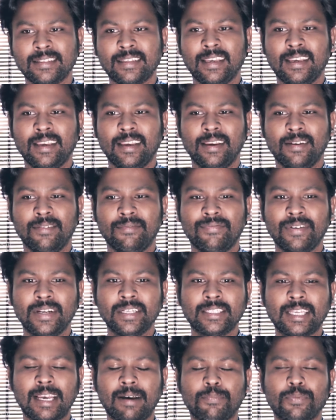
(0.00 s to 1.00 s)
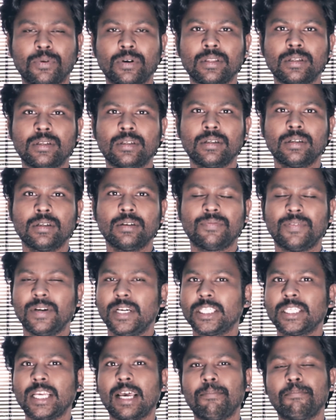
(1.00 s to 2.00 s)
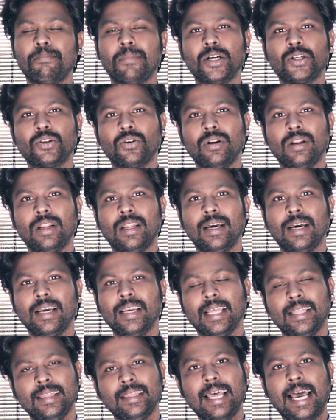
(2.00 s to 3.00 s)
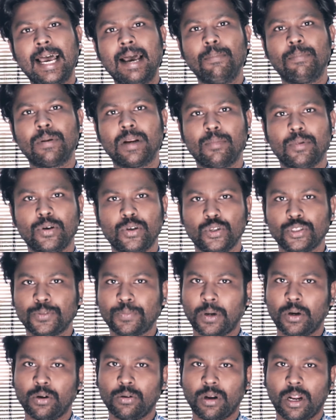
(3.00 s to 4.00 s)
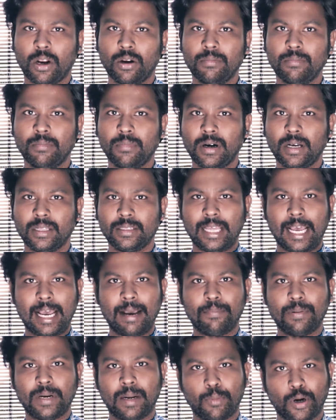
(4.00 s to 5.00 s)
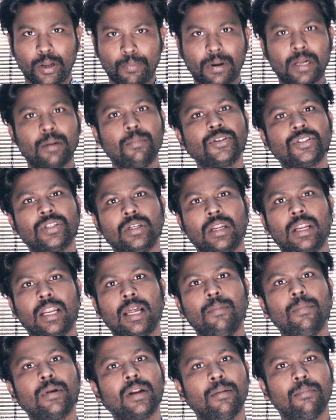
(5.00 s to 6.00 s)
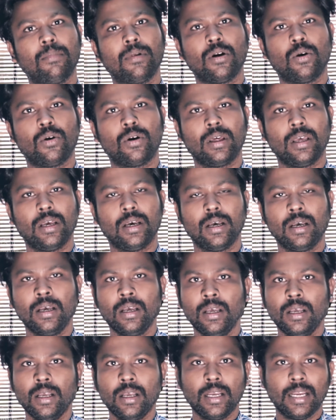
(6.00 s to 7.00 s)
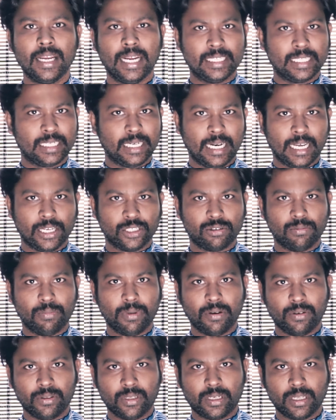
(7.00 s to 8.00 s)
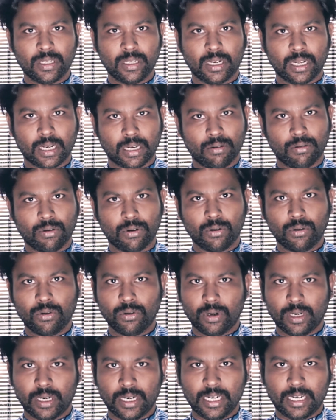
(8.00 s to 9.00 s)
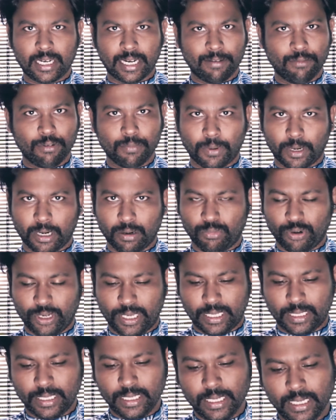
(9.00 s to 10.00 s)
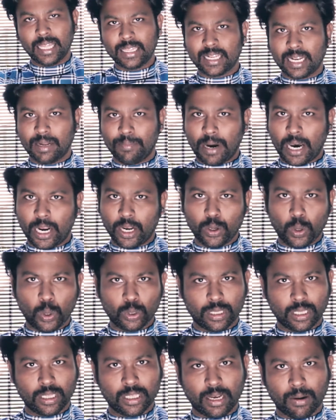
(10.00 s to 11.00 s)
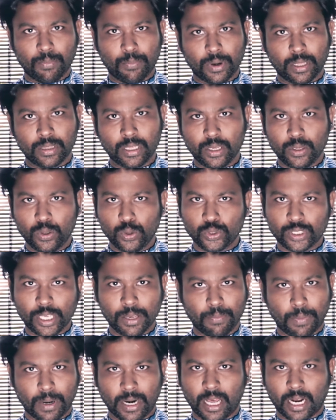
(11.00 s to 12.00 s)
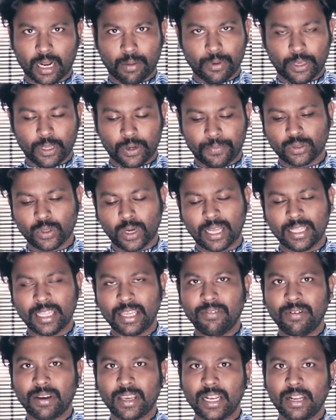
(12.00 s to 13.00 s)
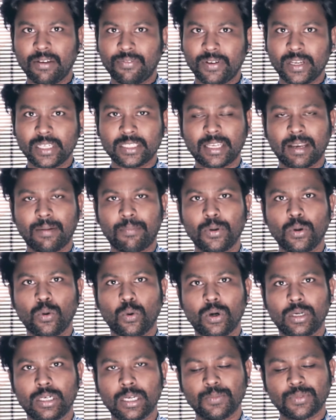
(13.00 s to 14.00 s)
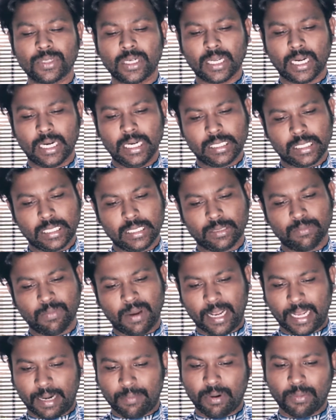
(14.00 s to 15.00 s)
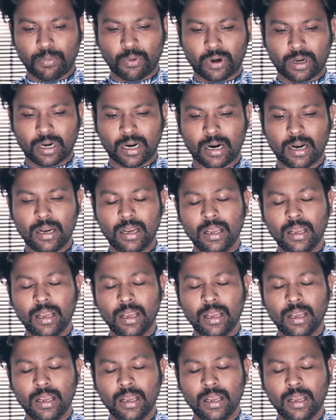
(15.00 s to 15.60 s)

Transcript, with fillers: சி ஃபேஸ் ஆப் வந்துட்டு ஃபேஸ் ஆப் மட்டும் இல்லை எந்த ஆப் நம்ம யூஸ் பண்ணணுனாலும் அந்த ஆப் நம்மளோட பர்மிஷன் இல்லாமல் நம்மளுடைய எந்த டேட்டாஸுமே வந்துட்டு ரெக்கவரோ இல்லை ரீட்ரைவோ பண்ண முடியாது அதுக்கு நம்ம அளவு கொடுத்ததுக்கு அப்புறம் தான் யூஸே பண்ண ஆரம்பிக்கும் ஸோ அதே வகையில் ஃபேஸ் ஆப்லேயும் ஒரு டேர்ம்ஸ் அண்ட் கண்டிஷன்ஸ் பயங்கரமாக போட்டிருக்காங்க